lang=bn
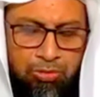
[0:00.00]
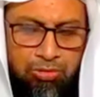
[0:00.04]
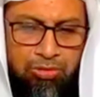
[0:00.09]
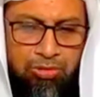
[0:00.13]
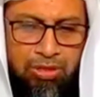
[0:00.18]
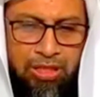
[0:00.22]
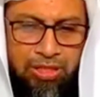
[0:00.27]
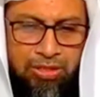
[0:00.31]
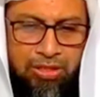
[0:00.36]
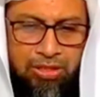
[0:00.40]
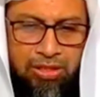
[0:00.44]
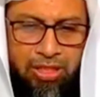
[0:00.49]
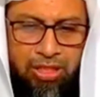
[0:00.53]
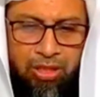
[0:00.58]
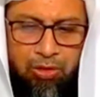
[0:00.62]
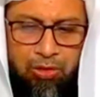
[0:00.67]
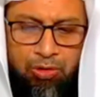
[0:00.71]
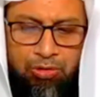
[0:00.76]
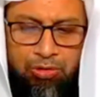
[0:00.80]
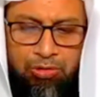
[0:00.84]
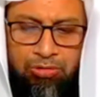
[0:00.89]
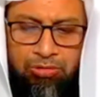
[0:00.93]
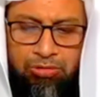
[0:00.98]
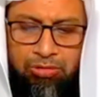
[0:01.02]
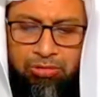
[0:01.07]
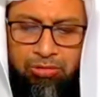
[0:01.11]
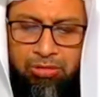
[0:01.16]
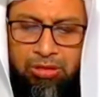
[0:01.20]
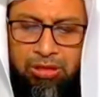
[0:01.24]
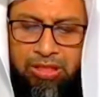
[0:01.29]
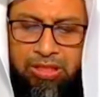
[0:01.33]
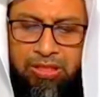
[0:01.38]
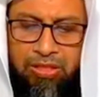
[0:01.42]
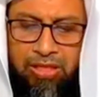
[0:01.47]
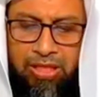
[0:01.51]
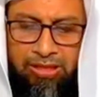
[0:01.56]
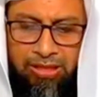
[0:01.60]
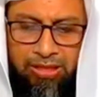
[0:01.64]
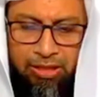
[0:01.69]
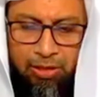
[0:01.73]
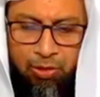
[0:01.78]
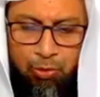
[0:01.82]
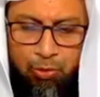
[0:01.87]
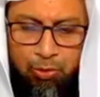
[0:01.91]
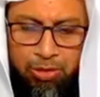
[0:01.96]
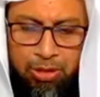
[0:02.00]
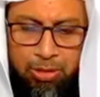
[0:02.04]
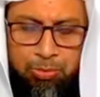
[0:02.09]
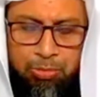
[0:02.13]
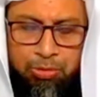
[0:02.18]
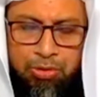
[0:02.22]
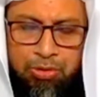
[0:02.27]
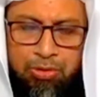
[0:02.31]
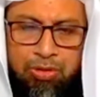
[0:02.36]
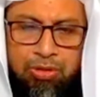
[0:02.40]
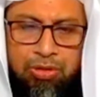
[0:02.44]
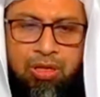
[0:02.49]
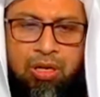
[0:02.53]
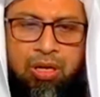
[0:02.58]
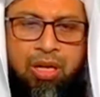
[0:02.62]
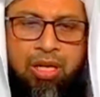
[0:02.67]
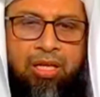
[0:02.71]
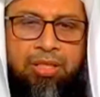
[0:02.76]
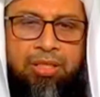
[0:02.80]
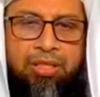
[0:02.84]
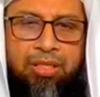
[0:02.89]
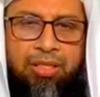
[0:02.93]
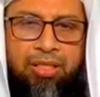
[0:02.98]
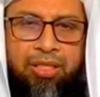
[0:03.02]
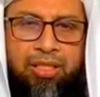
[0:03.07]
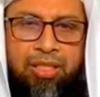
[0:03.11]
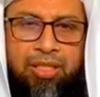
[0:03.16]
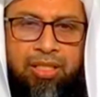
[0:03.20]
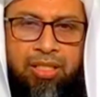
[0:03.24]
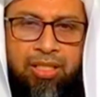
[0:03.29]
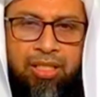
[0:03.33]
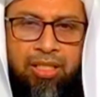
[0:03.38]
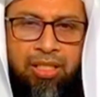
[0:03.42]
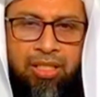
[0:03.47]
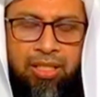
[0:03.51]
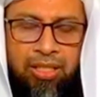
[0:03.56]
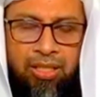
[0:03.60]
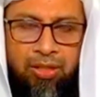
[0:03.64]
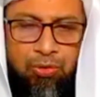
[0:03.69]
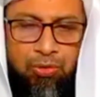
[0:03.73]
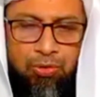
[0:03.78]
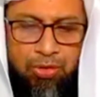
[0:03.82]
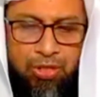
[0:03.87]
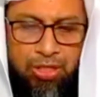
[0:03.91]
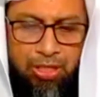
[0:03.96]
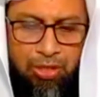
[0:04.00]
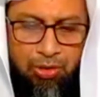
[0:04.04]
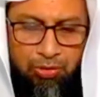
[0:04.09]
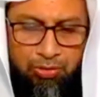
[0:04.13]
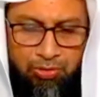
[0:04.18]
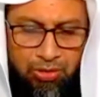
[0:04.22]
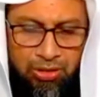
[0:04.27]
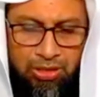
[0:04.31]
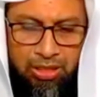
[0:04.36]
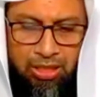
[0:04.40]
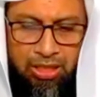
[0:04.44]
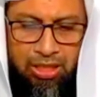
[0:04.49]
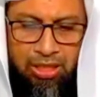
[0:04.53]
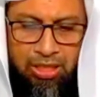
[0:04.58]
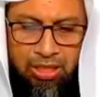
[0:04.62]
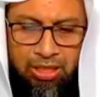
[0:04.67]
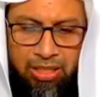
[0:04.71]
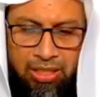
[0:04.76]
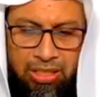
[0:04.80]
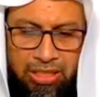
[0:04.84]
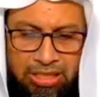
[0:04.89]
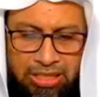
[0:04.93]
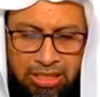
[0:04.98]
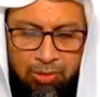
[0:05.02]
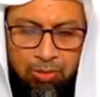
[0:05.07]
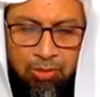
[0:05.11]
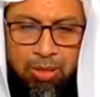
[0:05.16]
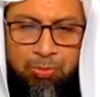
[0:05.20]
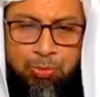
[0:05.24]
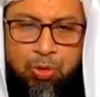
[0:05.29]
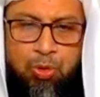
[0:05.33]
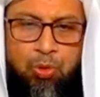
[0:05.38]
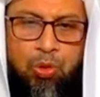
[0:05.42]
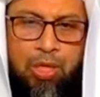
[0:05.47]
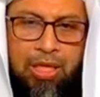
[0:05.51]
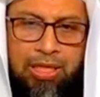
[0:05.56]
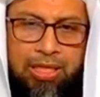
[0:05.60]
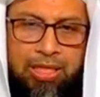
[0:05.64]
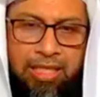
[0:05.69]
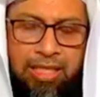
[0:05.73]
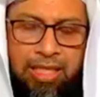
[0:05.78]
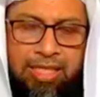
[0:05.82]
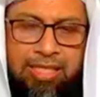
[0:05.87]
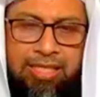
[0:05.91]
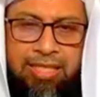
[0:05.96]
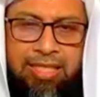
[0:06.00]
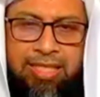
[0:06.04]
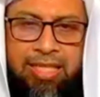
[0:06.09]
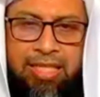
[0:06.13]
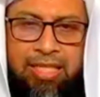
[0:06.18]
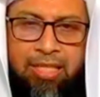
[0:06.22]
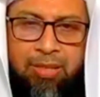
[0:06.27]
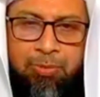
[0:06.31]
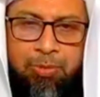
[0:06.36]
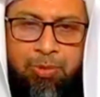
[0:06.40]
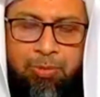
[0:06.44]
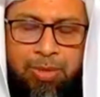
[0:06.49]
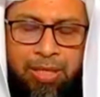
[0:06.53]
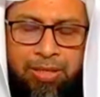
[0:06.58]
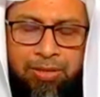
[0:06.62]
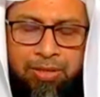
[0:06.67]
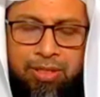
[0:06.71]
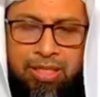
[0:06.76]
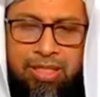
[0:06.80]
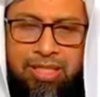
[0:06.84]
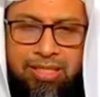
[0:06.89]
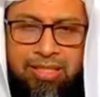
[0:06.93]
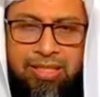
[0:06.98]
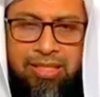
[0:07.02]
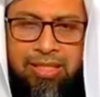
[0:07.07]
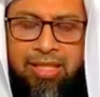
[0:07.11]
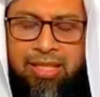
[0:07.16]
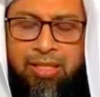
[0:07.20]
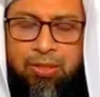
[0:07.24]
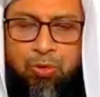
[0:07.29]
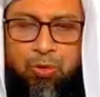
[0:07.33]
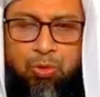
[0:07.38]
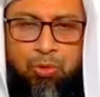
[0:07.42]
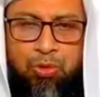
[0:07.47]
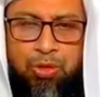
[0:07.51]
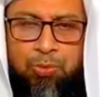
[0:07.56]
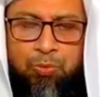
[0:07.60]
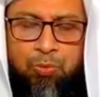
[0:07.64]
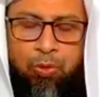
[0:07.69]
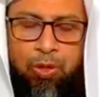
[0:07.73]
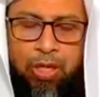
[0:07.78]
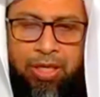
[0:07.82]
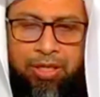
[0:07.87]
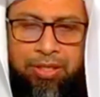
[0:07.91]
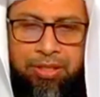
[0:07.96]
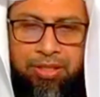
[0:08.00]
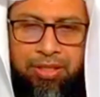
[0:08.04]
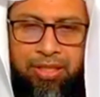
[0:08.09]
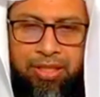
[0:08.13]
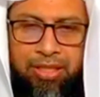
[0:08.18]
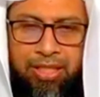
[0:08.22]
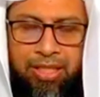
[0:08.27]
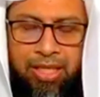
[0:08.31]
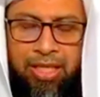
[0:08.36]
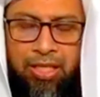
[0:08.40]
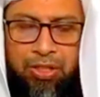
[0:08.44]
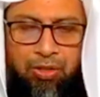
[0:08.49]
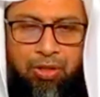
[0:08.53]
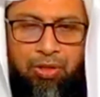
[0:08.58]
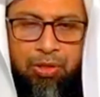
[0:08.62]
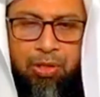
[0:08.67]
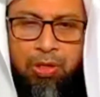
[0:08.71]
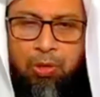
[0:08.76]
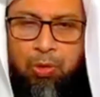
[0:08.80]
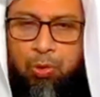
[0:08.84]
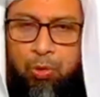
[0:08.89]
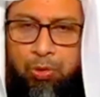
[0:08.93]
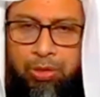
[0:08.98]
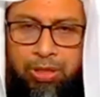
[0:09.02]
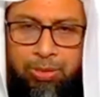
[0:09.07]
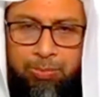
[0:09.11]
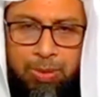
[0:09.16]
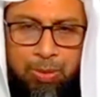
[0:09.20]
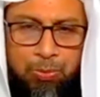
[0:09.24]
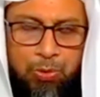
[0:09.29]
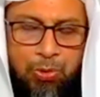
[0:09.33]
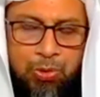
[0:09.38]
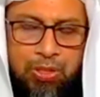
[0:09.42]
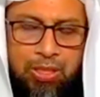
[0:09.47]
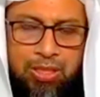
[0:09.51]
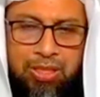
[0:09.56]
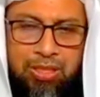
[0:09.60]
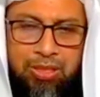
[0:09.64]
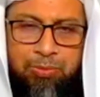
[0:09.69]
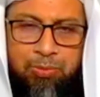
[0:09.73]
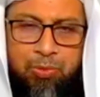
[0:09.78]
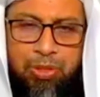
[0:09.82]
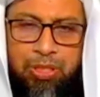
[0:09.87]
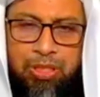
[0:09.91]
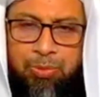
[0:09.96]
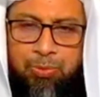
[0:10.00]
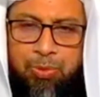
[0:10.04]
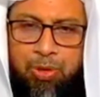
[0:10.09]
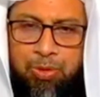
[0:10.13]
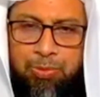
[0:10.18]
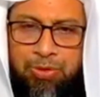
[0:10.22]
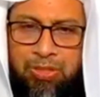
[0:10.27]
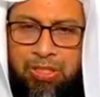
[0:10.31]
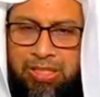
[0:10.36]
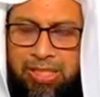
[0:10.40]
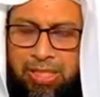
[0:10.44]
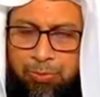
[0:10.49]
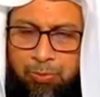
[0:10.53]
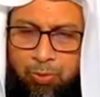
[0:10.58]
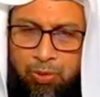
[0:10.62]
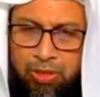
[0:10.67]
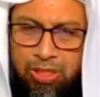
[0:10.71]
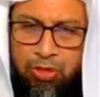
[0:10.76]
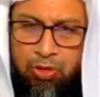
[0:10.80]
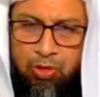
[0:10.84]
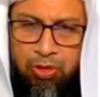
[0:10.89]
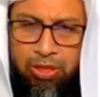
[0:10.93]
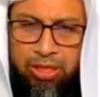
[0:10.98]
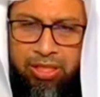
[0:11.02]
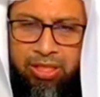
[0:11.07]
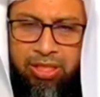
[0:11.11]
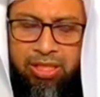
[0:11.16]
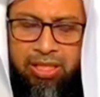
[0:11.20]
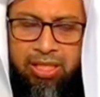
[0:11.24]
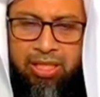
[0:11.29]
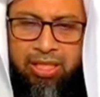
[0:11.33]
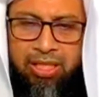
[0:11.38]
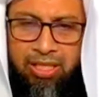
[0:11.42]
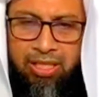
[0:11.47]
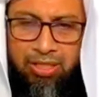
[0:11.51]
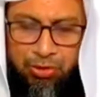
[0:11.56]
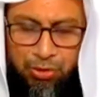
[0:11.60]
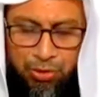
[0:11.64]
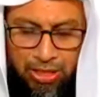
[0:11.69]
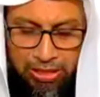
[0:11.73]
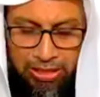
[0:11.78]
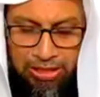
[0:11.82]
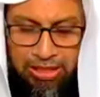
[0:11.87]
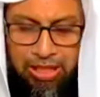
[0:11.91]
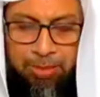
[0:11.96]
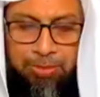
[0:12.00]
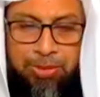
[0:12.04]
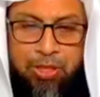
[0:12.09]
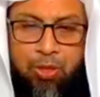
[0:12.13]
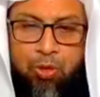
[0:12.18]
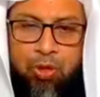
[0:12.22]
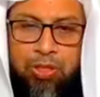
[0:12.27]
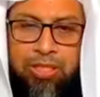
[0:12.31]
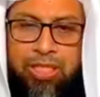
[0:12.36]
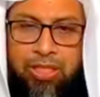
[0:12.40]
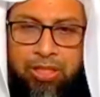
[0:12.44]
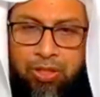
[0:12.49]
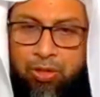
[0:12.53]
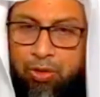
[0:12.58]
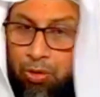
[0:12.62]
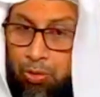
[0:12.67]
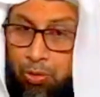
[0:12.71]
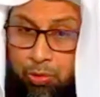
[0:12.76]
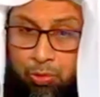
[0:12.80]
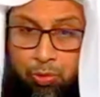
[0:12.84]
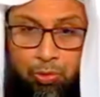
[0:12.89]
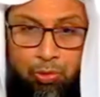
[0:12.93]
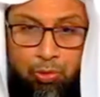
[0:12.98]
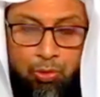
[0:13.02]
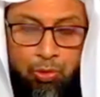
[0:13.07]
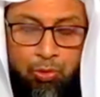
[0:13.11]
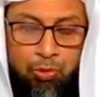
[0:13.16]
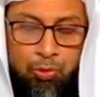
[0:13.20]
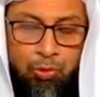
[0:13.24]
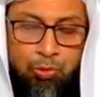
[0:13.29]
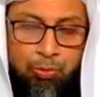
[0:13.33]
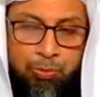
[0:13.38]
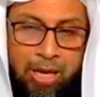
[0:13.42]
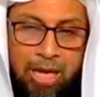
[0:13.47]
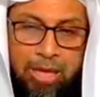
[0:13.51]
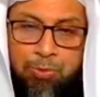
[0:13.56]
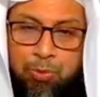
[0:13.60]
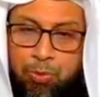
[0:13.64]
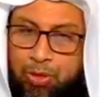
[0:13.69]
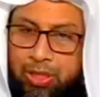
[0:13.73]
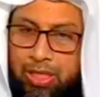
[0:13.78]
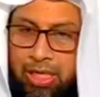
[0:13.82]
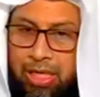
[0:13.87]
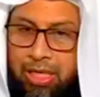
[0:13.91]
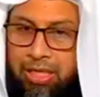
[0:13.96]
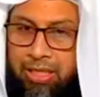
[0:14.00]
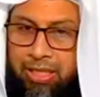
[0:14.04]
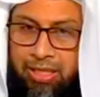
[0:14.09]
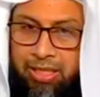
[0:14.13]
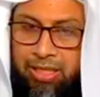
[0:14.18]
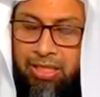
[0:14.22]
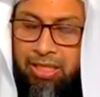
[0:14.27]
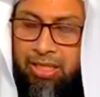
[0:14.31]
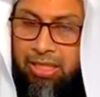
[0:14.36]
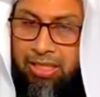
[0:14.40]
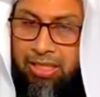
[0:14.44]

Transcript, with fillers: কত লোক আছে তারা লোন করতে চায় তাদের লোনের প্রয়োজন হয় কিন্তু যে লোনটা সওয়াব শুধু আল্লাহর কাছ থেকে নেব বান্দার কাছ থেকে কিচ্ছু নেব না এই ধরনের লোনের ব্যবস্থা মুসলিম সমাজে নেই বললে চলে জানি না আমাদের অজান্তে হয়তো কোনো কোনো ভাই বোনেরা